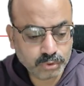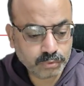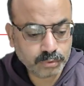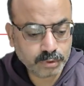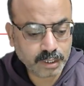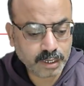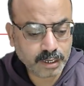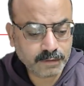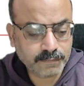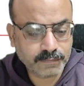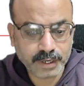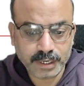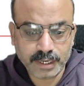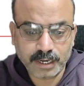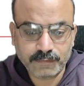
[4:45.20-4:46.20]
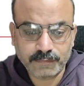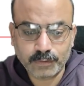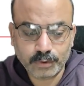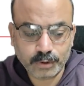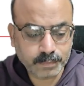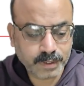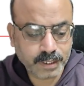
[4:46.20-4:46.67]
जो अगर
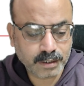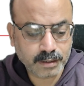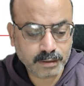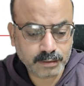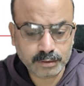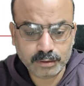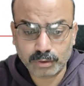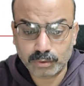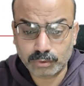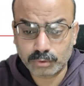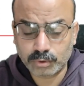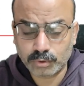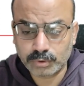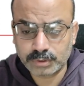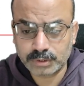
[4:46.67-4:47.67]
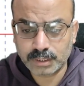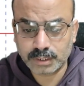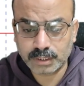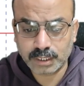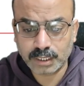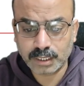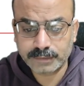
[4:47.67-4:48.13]
194 भी कर क्रॉस
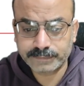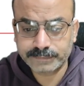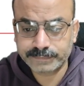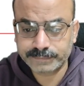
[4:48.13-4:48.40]
कर गया